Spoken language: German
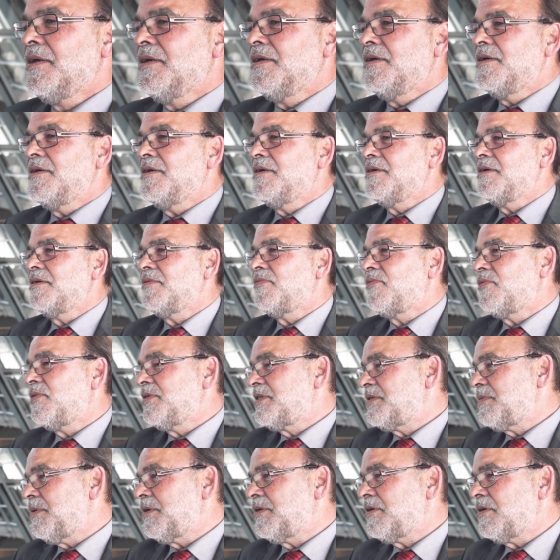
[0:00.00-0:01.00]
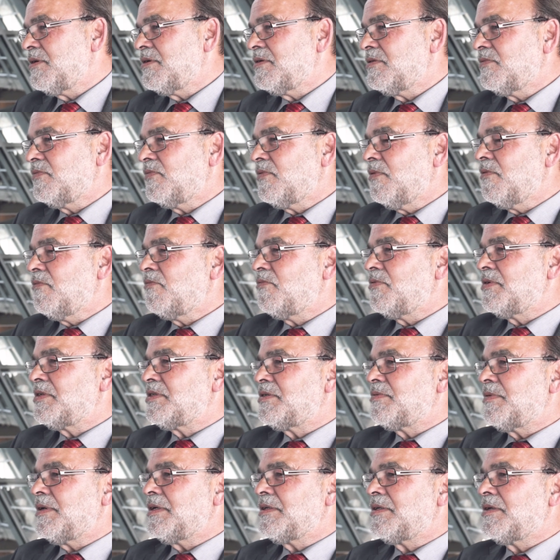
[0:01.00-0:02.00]
äh, 2005 bis
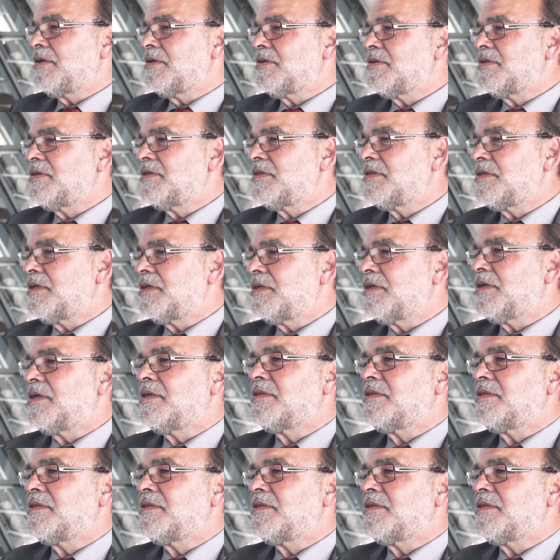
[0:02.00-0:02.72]
2010,